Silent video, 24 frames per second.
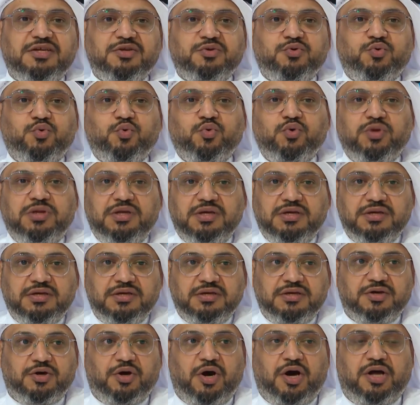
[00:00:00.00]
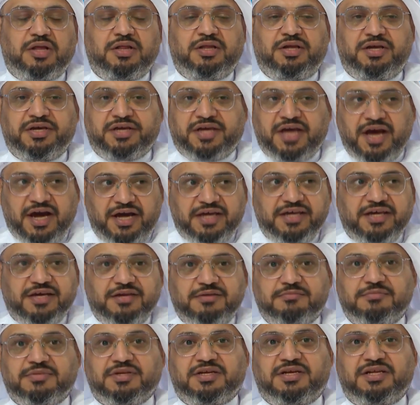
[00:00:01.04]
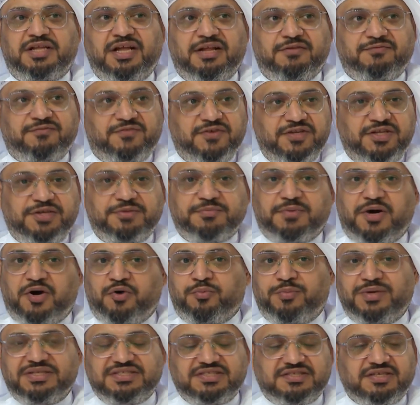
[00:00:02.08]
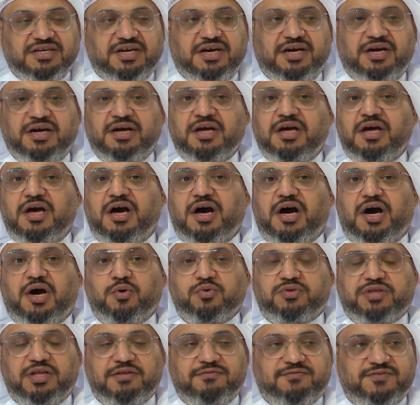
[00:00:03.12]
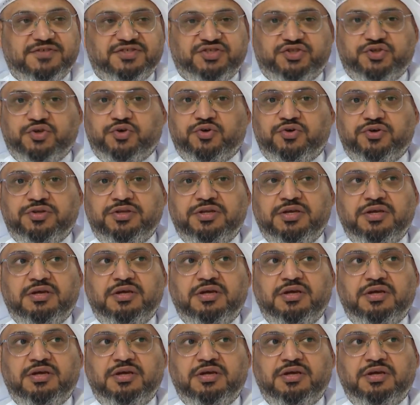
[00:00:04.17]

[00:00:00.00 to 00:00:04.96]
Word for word: تيجي تقول الحكايه من خلال فيلم او مسرح او تلفزيون